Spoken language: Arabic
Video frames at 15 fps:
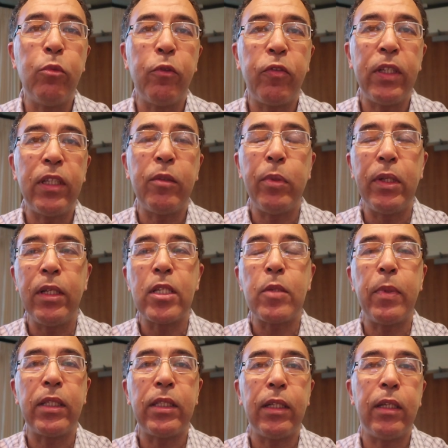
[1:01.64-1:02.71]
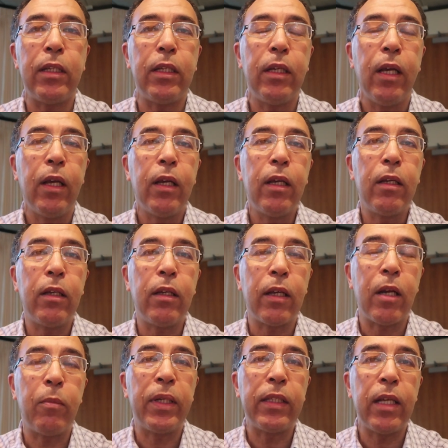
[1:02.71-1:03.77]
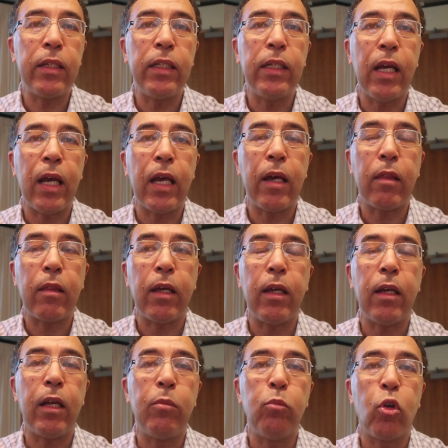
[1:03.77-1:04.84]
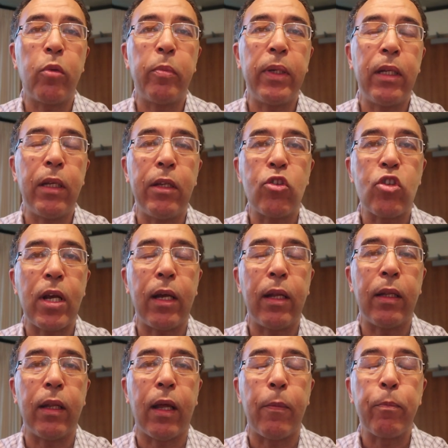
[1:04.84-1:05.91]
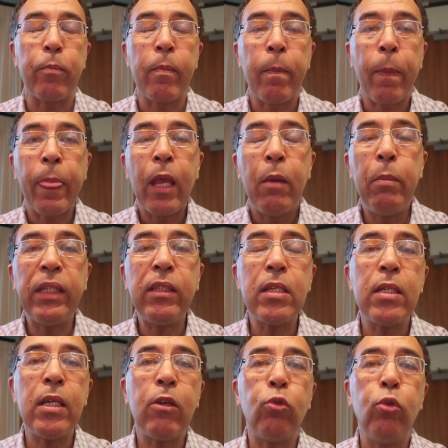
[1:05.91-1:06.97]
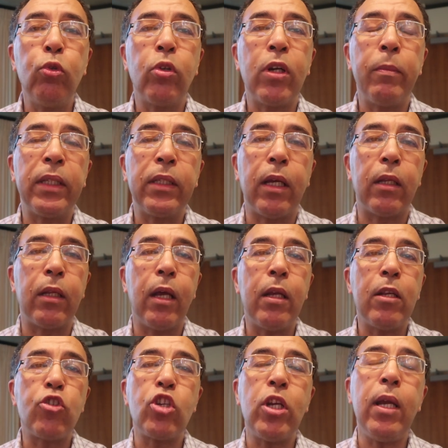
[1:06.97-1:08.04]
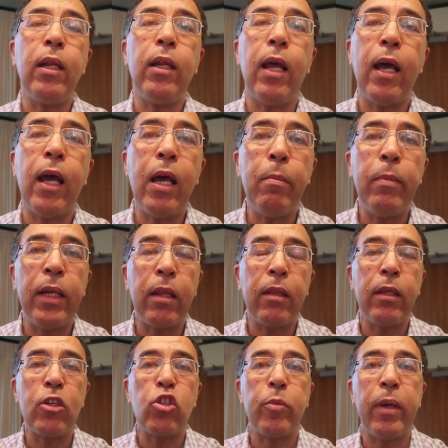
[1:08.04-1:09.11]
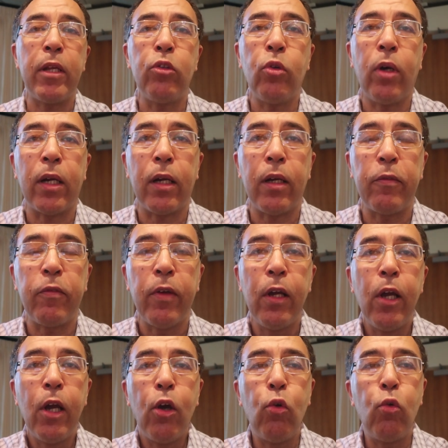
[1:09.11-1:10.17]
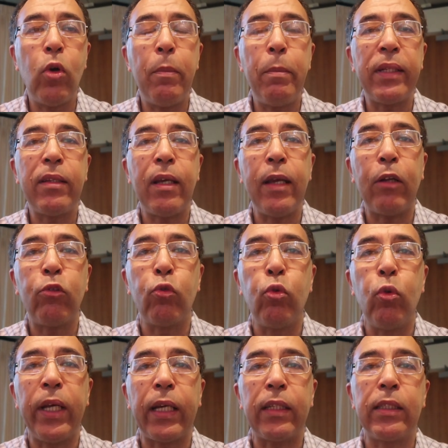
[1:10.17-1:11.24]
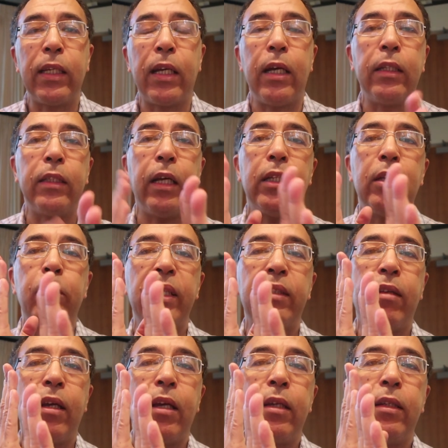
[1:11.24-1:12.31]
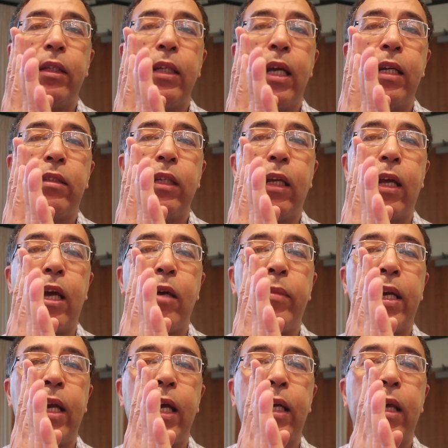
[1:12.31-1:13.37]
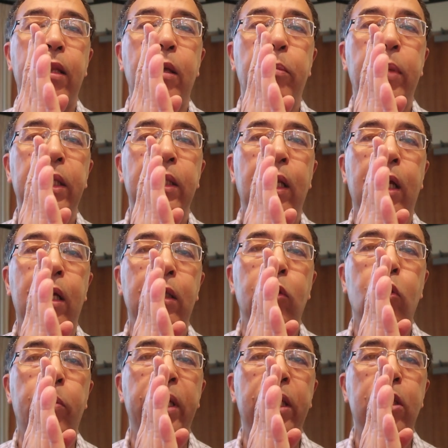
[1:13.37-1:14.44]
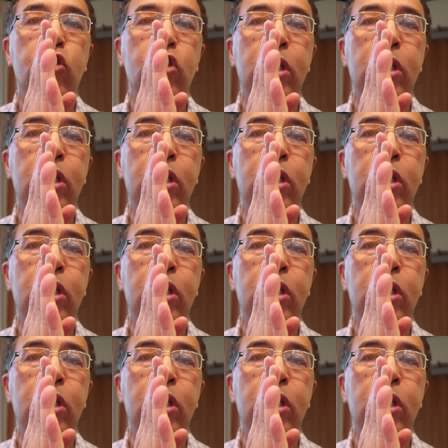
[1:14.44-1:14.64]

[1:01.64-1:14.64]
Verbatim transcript: المفيد بالنسبة لرمضاننا هذا المقبل إن شاء الله متى سيكون رمضان؟ الشيء الأهم الذي يجب أن يعرف هو متى يحدث الاقتران يعني متى يأتي القمر هكذا بين الأرض وبين